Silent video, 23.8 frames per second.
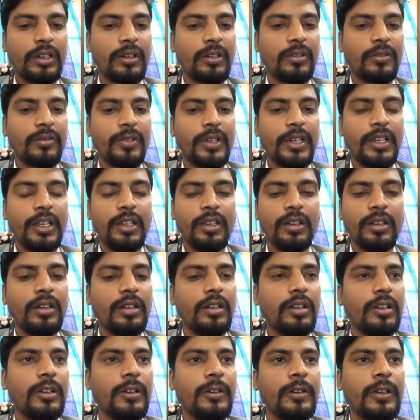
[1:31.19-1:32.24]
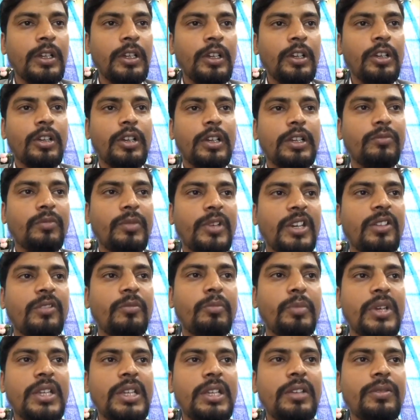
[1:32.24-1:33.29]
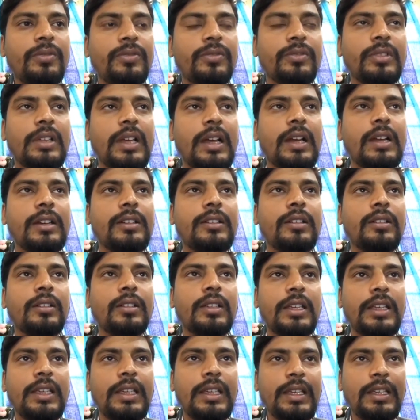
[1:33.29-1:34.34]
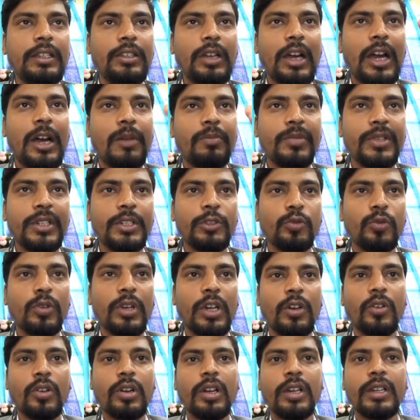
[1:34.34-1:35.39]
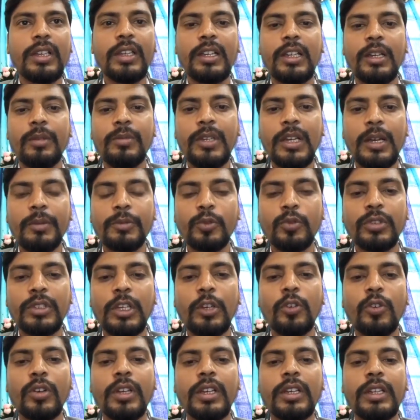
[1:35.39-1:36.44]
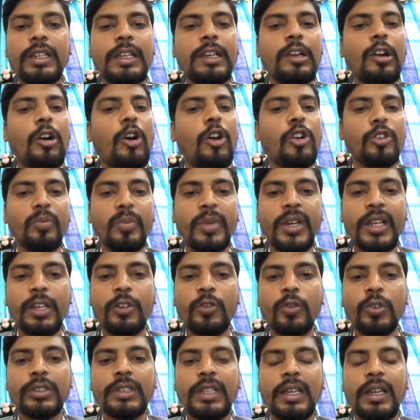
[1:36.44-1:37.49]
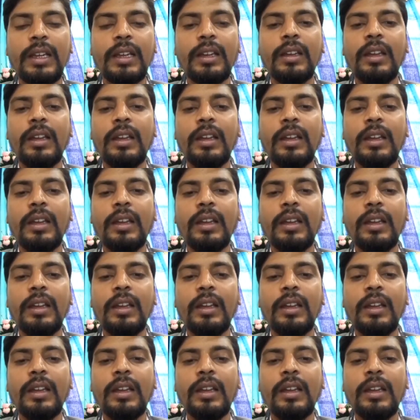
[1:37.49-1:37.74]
वेरी इन वेरी ब्रीफ दैट कि आपने सुना होगा कि कभी आप सुनते होंगे कि ये आउटब्रेक होता है